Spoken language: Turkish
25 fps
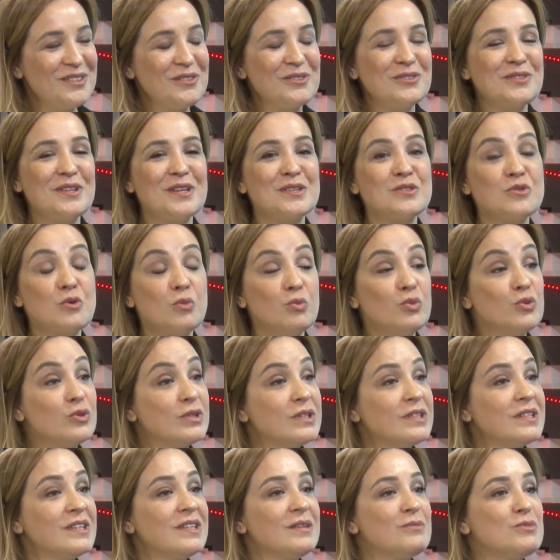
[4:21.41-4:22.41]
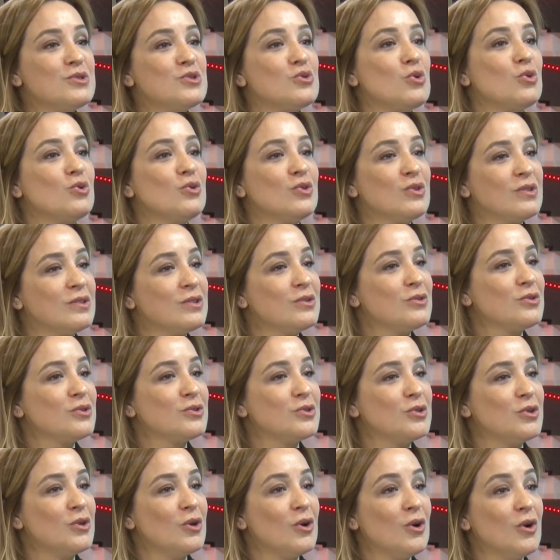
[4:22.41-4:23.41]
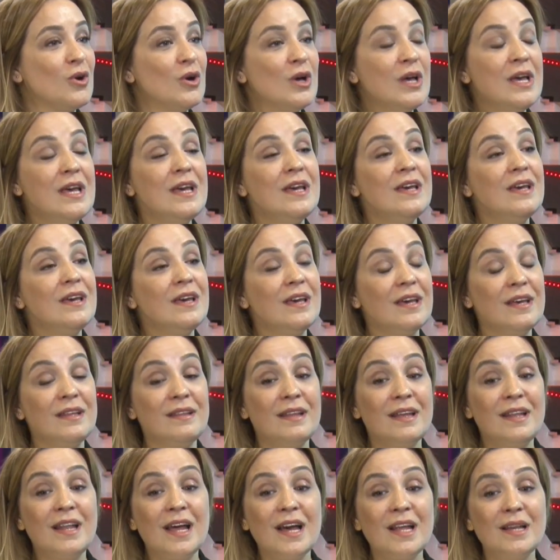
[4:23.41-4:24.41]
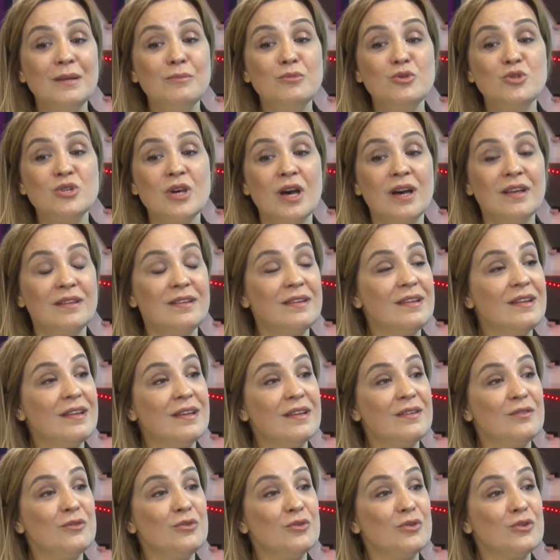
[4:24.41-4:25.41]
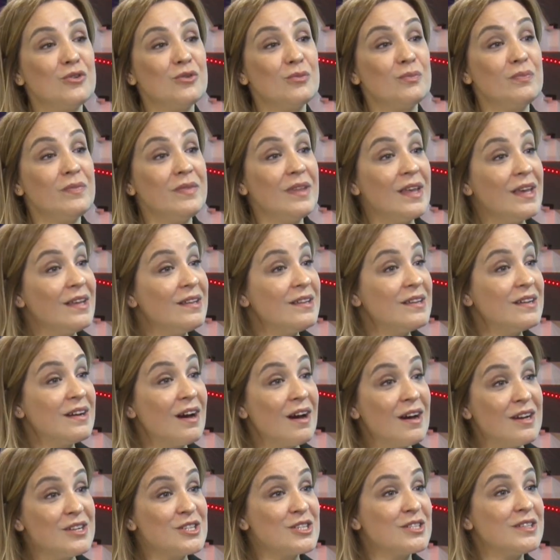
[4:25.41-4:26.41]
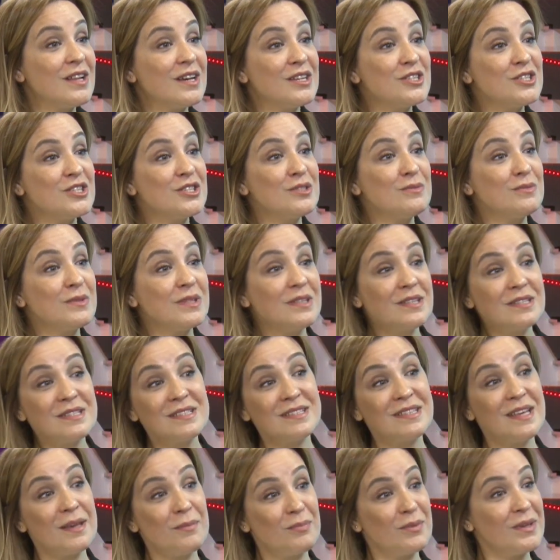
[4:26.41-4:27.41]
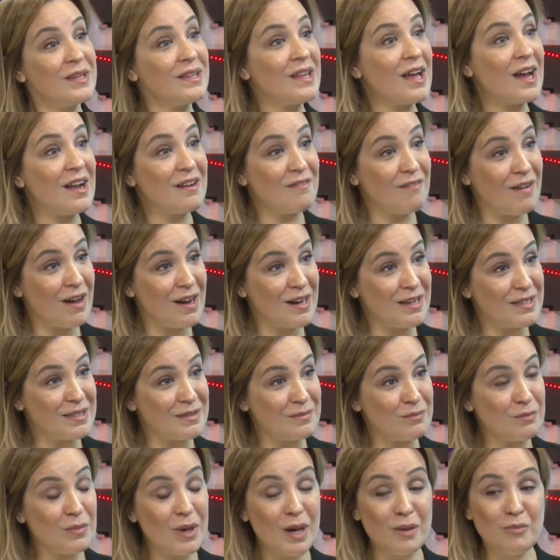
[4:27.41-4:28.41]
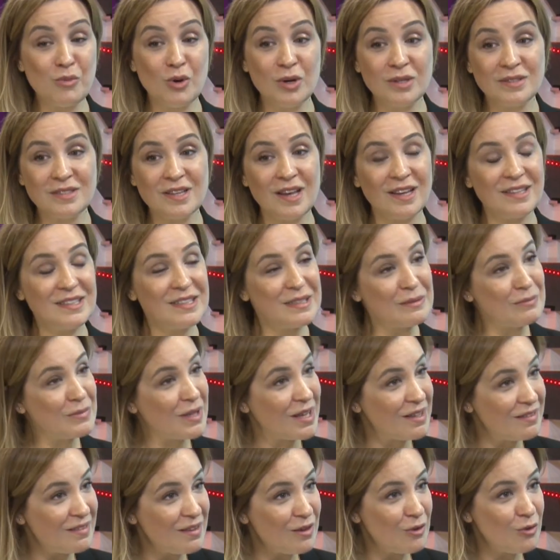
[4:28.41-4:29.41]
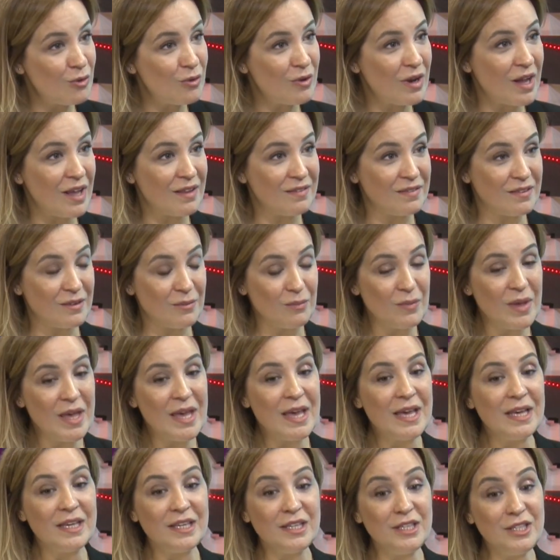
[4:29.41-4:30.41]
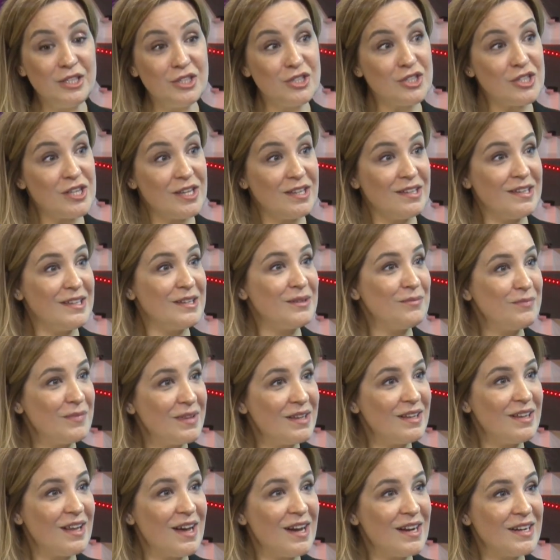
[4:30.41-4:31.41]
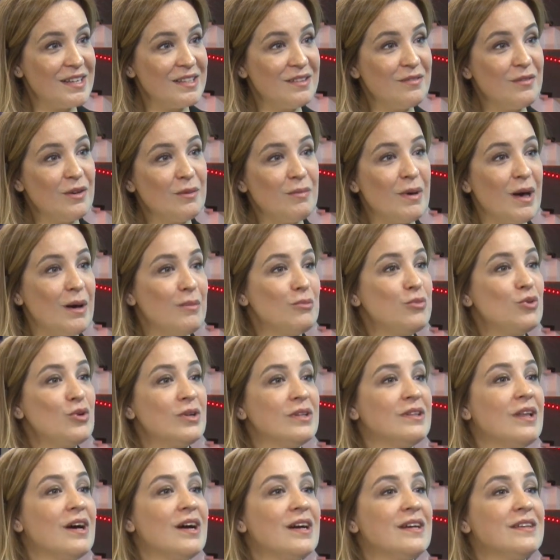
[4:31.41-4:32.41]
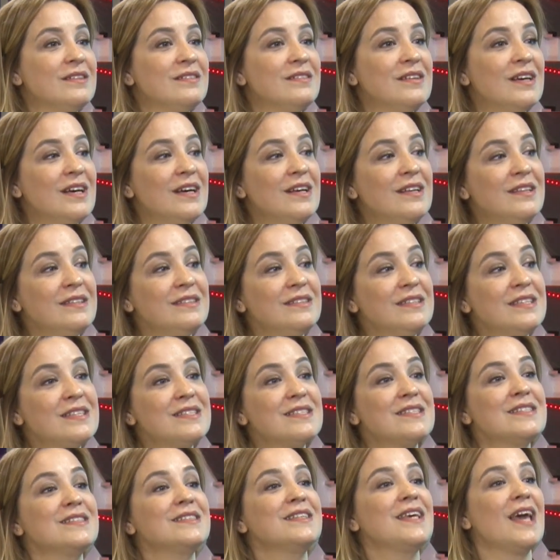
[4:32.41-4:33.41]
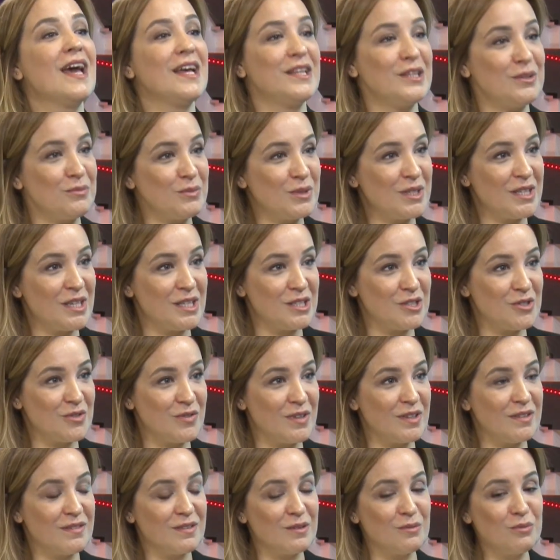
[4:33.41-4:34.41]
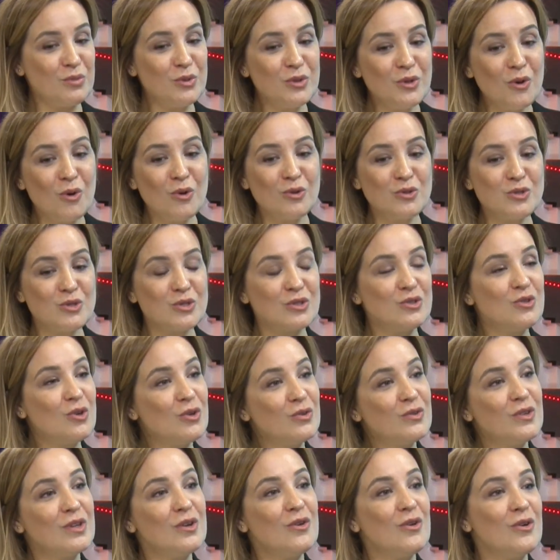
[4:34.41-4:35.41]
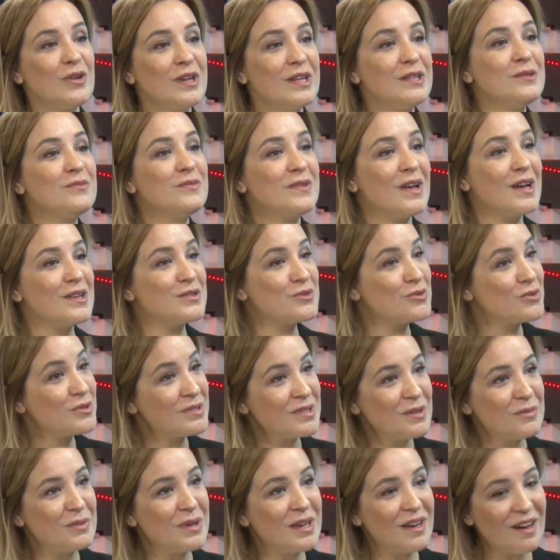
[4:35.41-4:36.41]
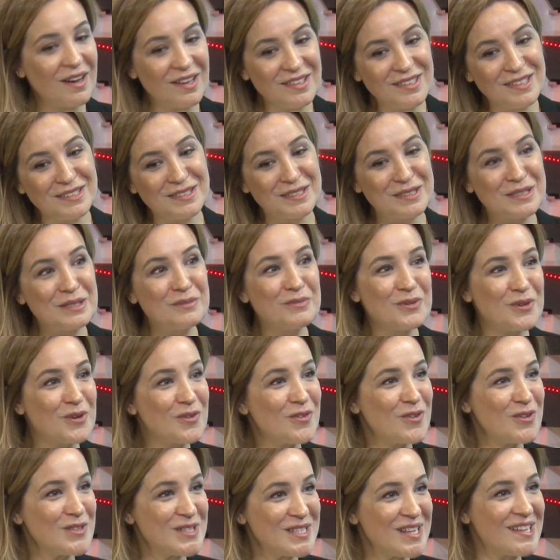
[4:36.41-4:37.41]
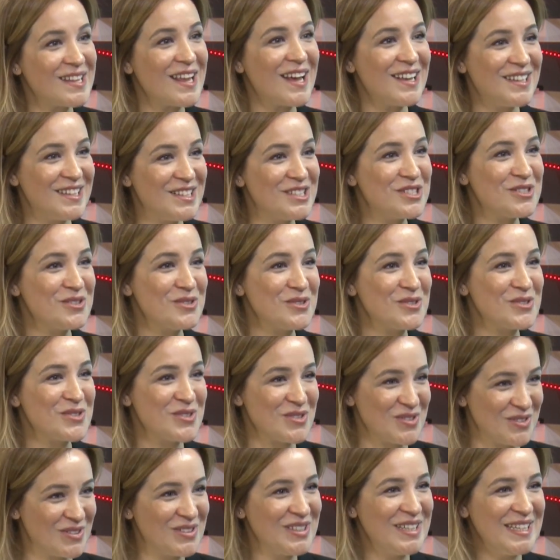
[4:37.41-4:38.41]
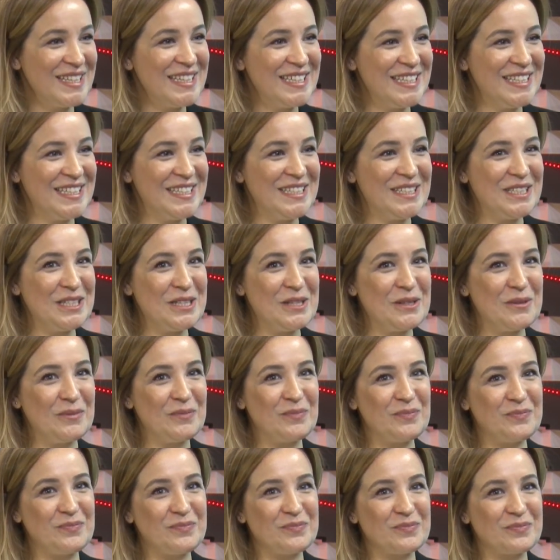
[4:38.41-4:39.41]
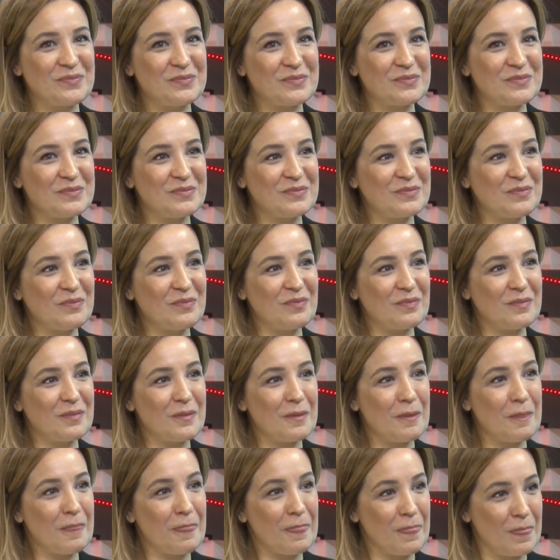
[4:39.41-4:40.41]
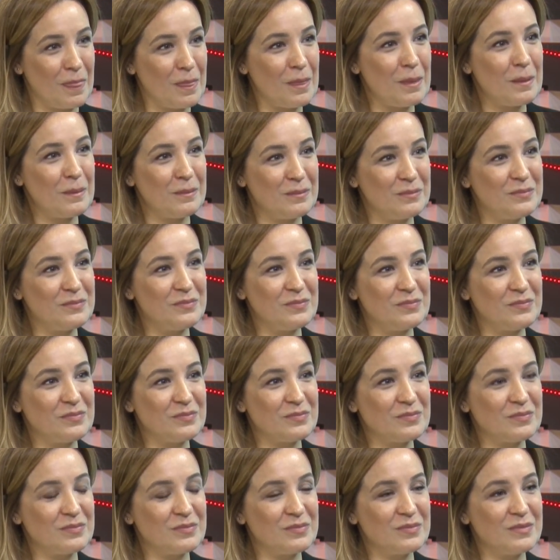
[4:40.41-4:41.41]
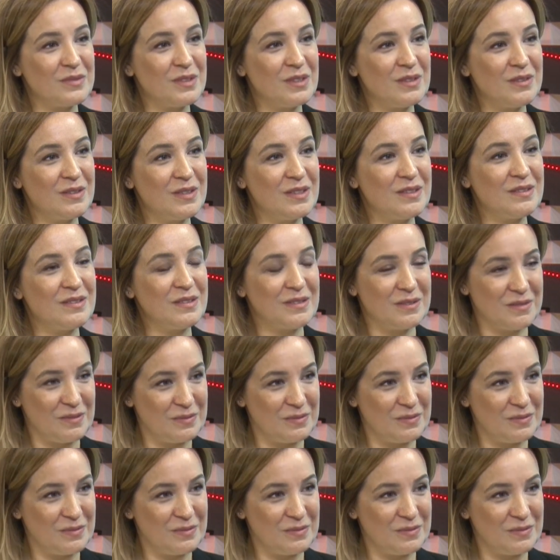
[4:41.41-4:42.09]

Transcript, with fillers: Ondan sonra burada ne gibi zorluklar oluyor? E, nelerle mücadele ediyorum? Neyle karşılaştığımda nasıl tepkiler verdim? Ben bu hatalarımdan ne öğrendim? İyi şeylerim nelerdi ve ben buralarda nasıl kendimi keşfettim? Bu yolculukta onları öğrenip daha sonra tabii alanında profesyonelleşiyorsun. Şimdi siz 20 yıldan fazla süredir bu işi yaptığınızdan evet.